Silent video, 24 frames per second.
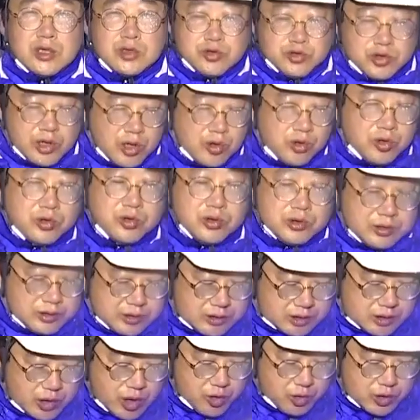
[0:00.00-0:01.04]
최고
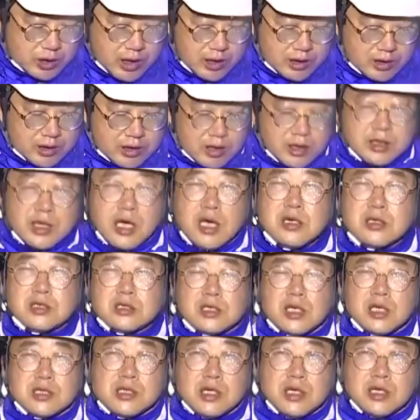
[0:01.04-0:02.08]
최고 단계 대응
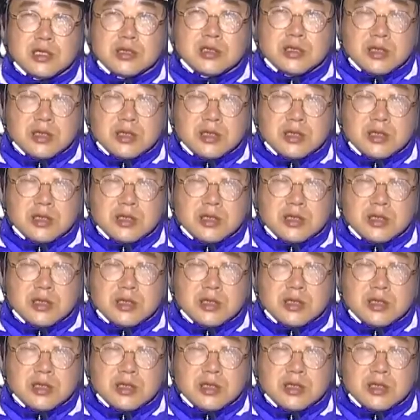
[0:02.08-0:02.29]
태세에